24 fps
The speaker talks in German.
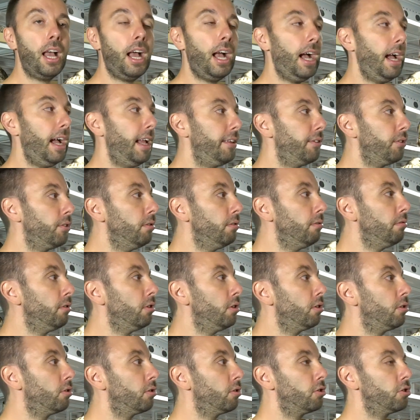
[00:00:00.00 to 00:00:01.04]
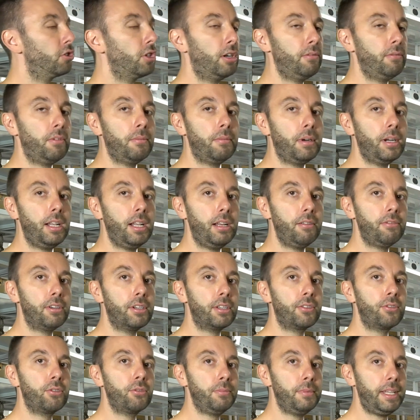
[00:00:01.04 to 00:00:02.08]
Also schauen wir mal einfach
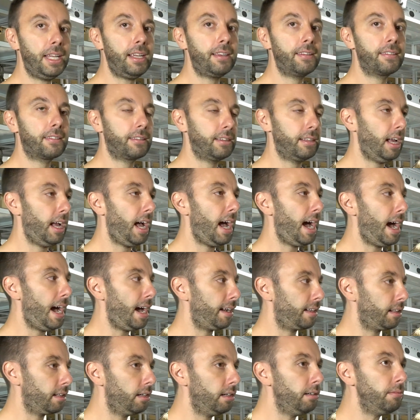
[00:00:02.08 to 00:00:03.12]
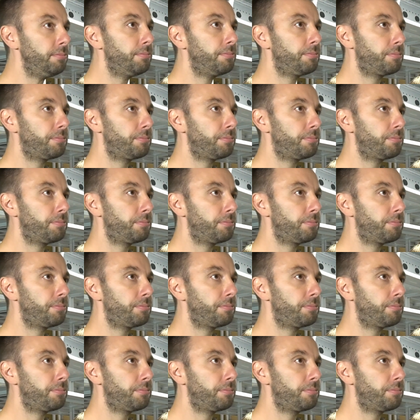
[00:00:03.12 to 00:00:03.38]
zum nächsten Adler.